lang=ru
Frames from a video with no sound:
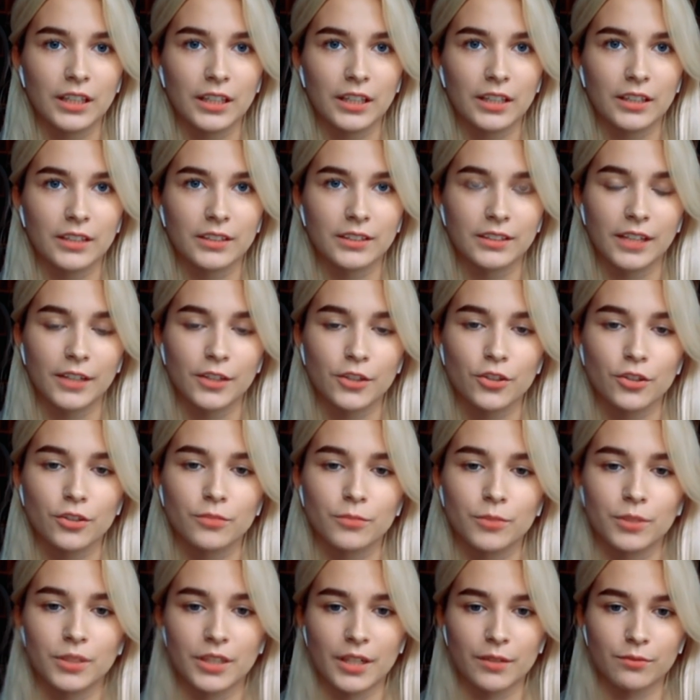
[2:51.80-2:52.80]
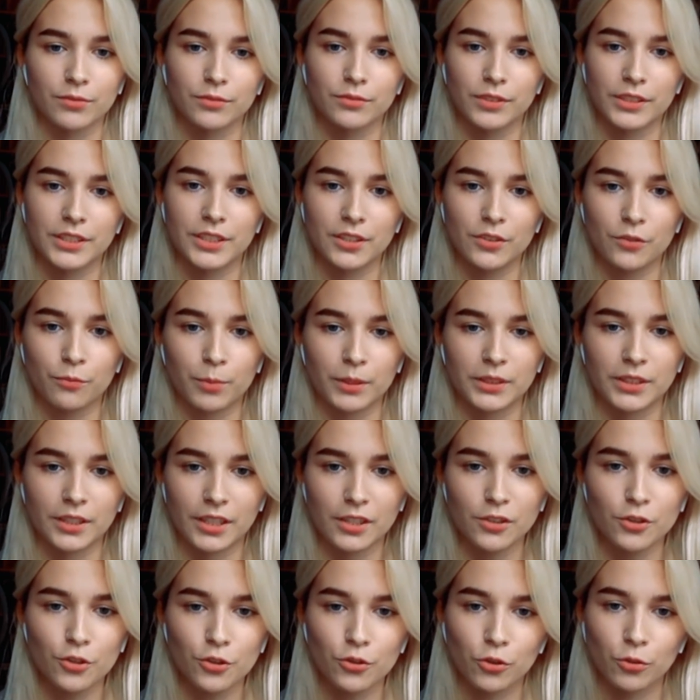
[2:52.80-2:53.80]
и начал меня выводить в
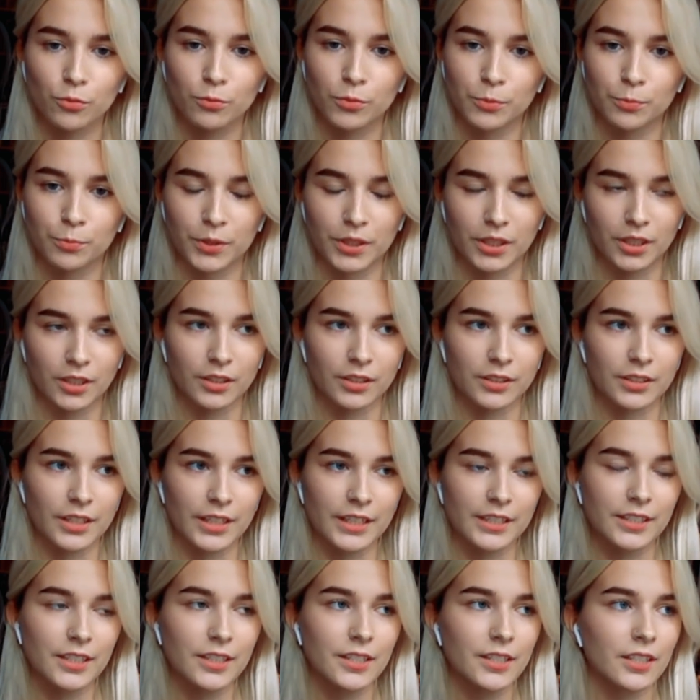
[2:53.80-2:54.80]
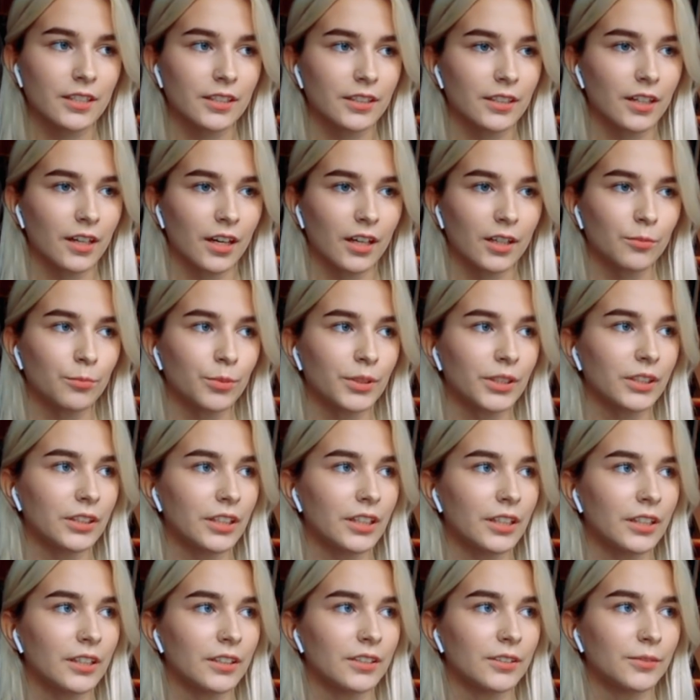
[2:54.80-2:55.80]
подъезд, чтобы при родителях как бы
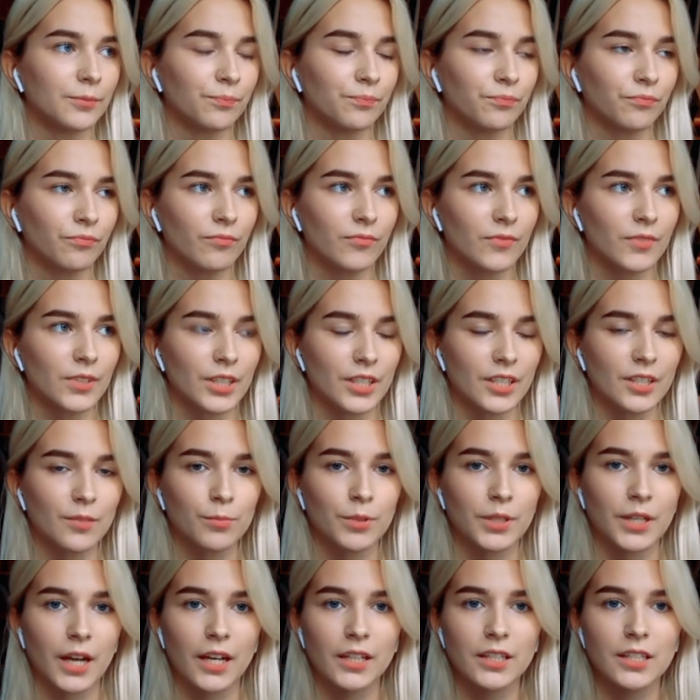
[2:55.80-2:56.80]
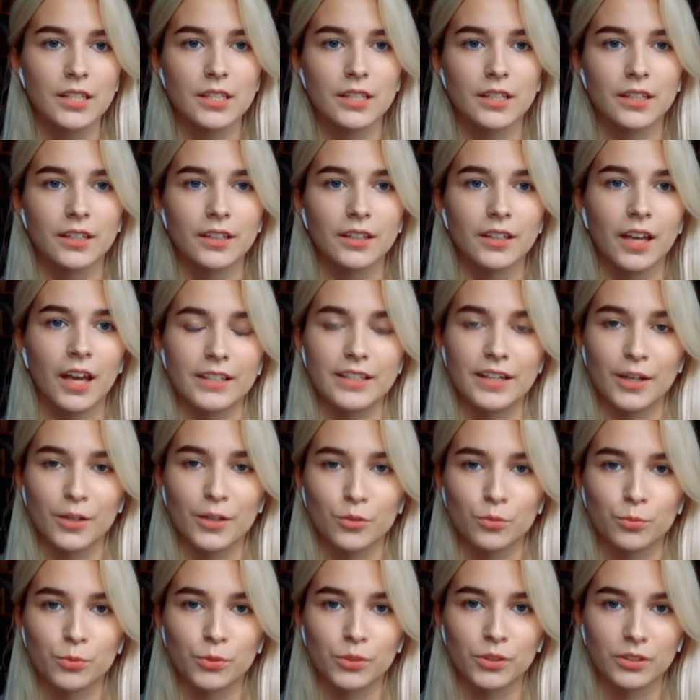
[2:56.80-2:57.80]
не разбираться. Я
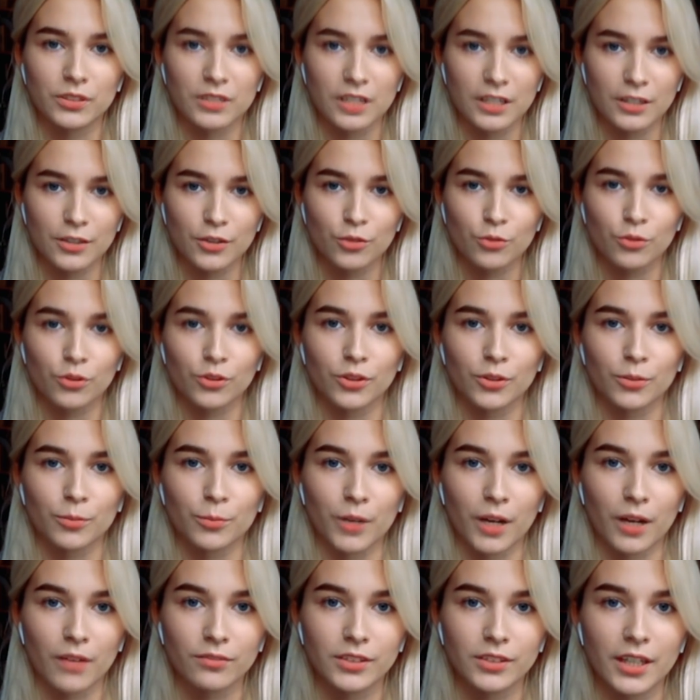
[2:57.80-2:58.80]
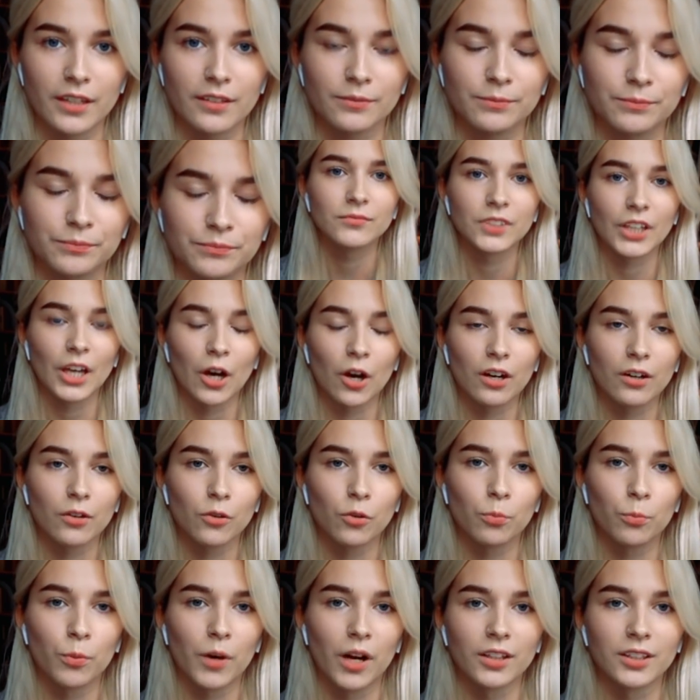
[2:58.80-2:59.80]
сразу поняла, что это правда.
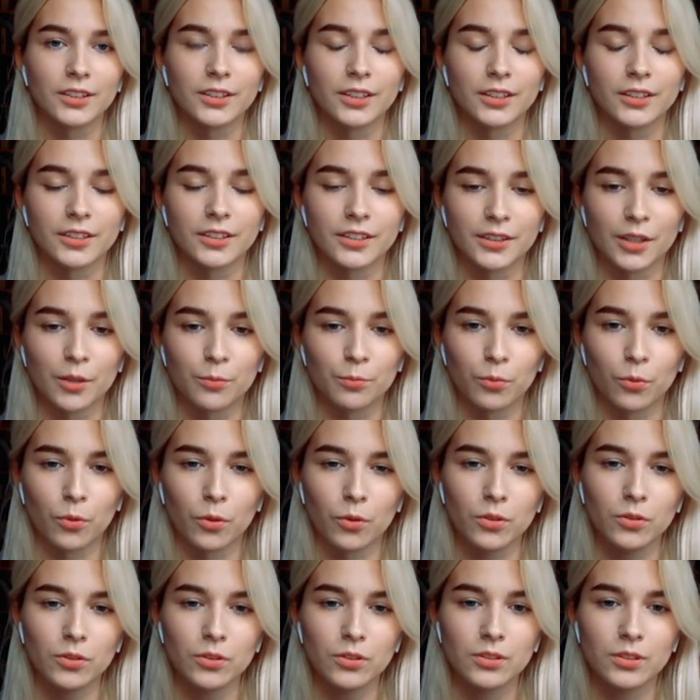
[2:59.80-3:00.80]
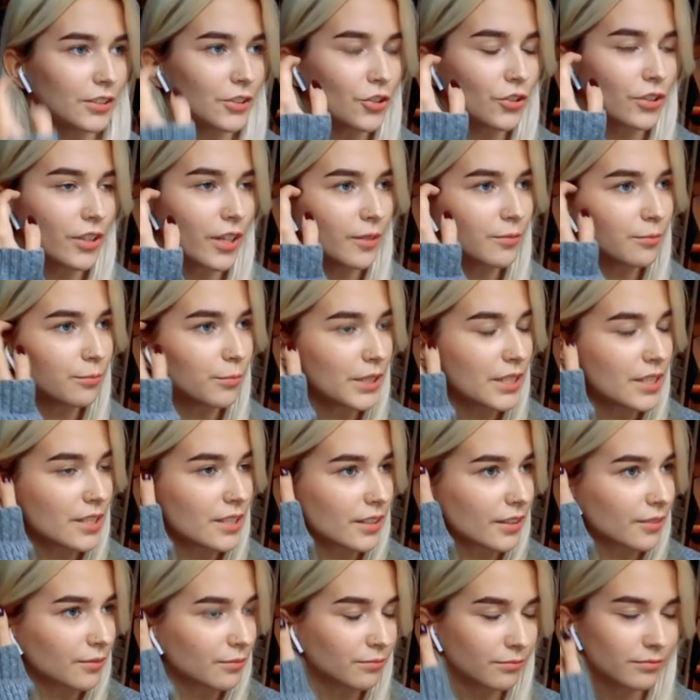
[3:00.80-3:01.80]
Я упала тогда пол, начала
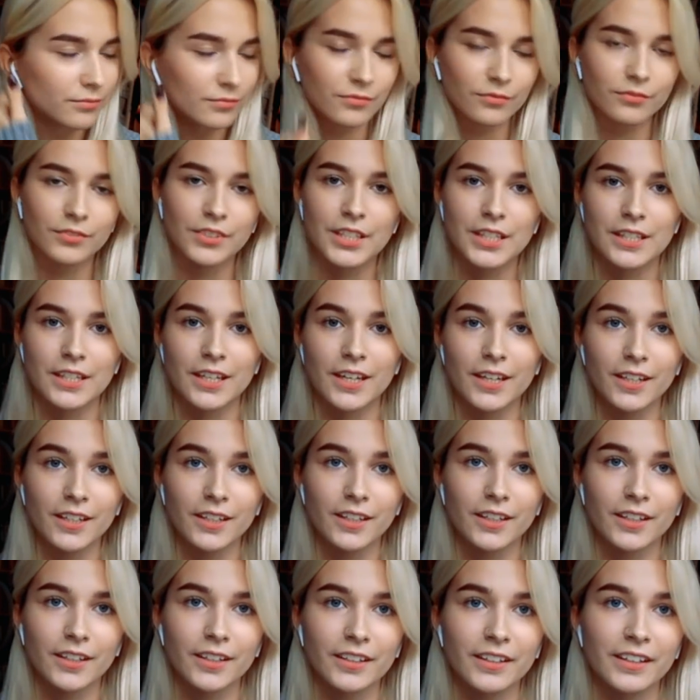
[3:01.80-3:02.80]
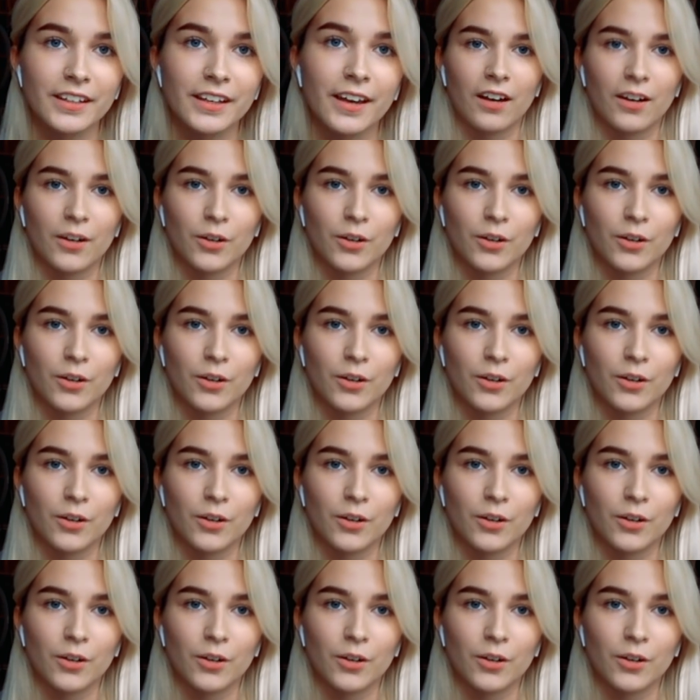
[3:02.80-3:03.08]
биться в истерике.